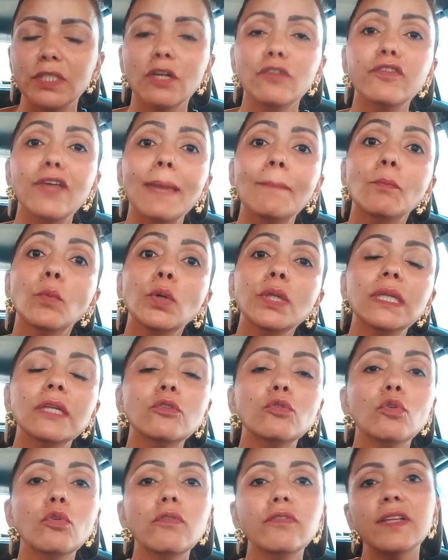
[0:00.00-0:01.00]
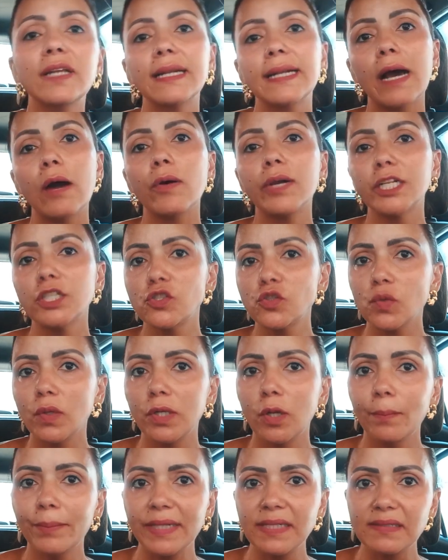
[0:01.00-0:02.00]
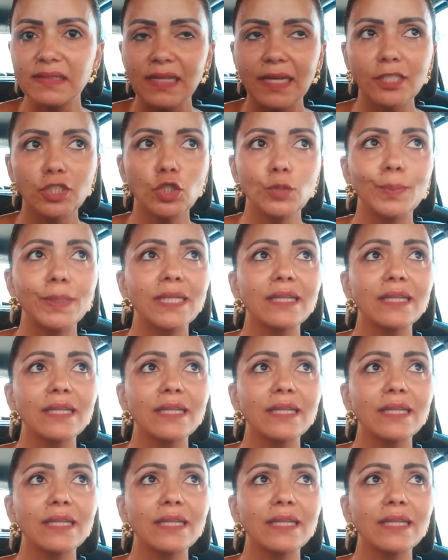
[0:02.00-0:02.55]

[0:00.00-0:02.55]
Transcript: E eu fiquei muito em dúvida na hora de escolher um presente,